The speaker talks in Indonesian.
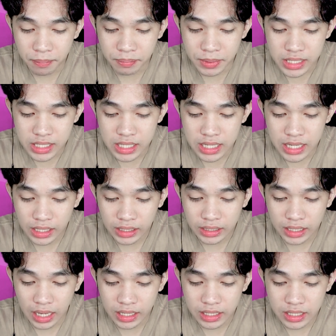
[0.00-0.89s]

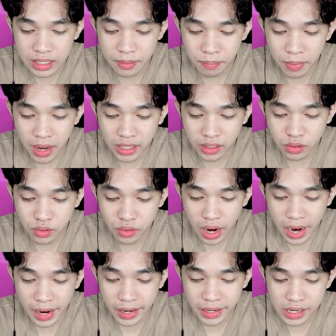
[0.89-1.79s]
peserta di depanku
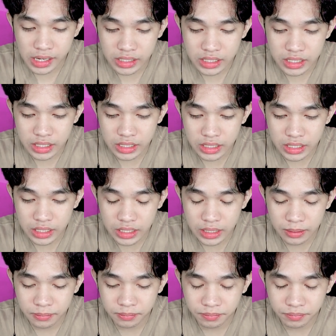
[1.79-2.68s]
ada
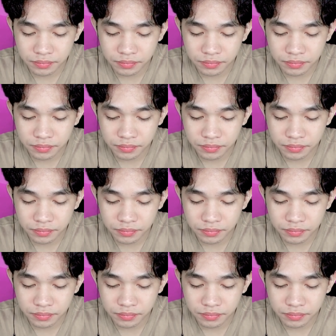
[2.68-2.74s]
si